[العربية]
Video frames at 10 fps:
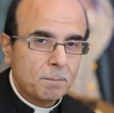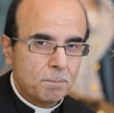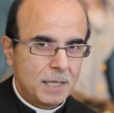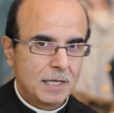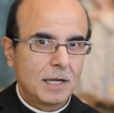
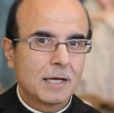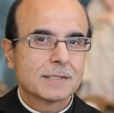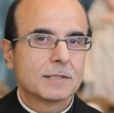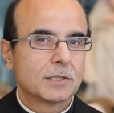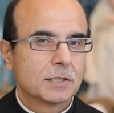من
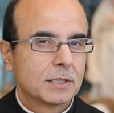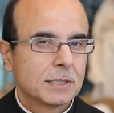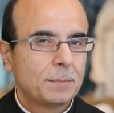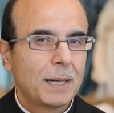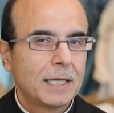القصر
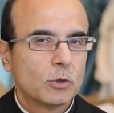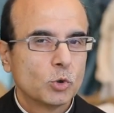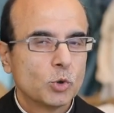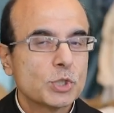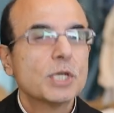تبع
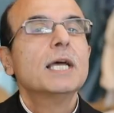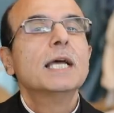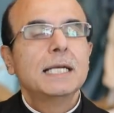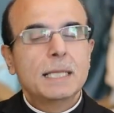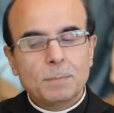هيرودس
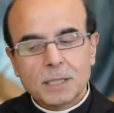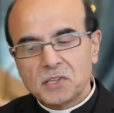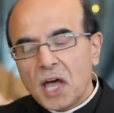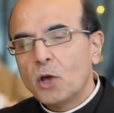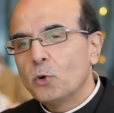لما
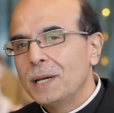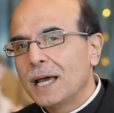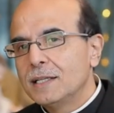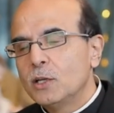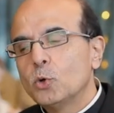انظهروا من
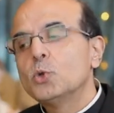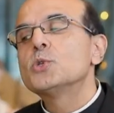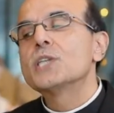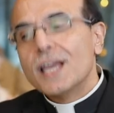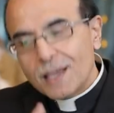عند هيرودس